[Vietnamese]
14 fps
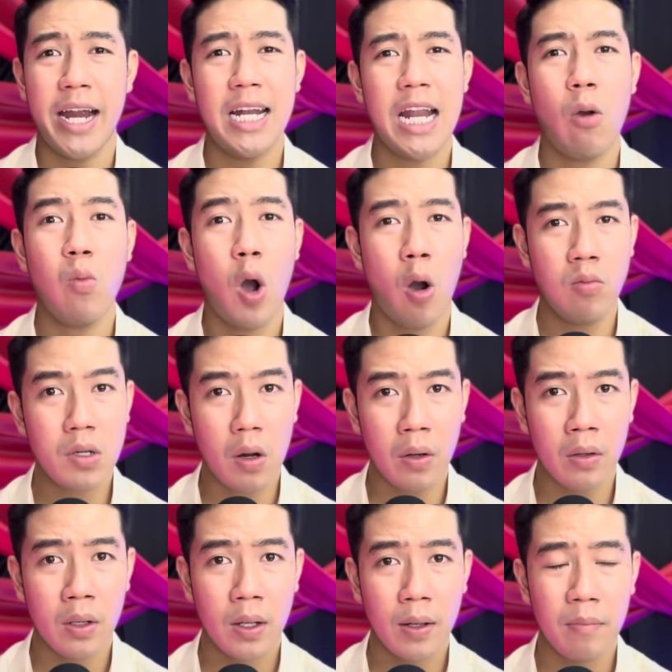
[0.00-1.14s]
là không ổn rồi.
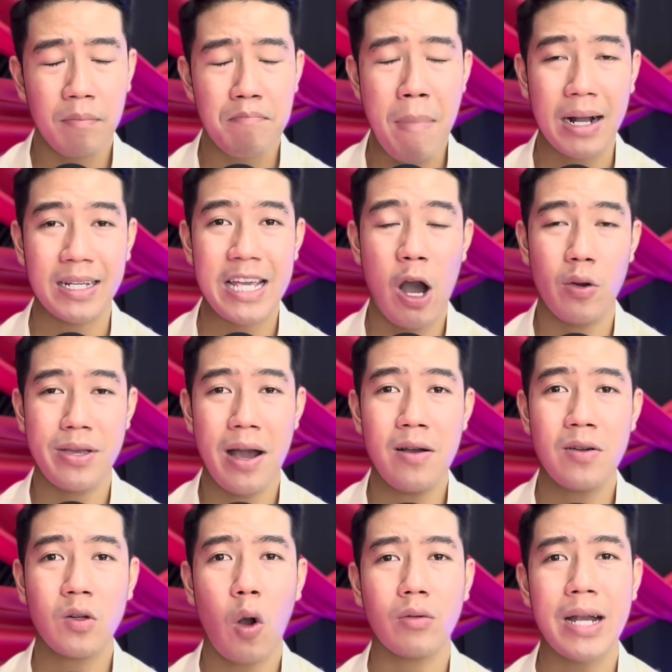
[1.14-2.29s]
Mặc dầu
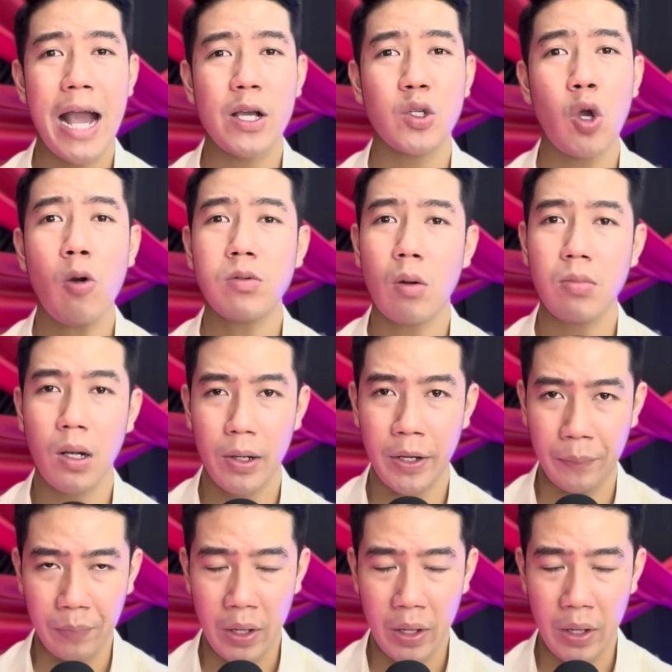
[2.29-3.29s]
vẫn còn đang sốt trong người,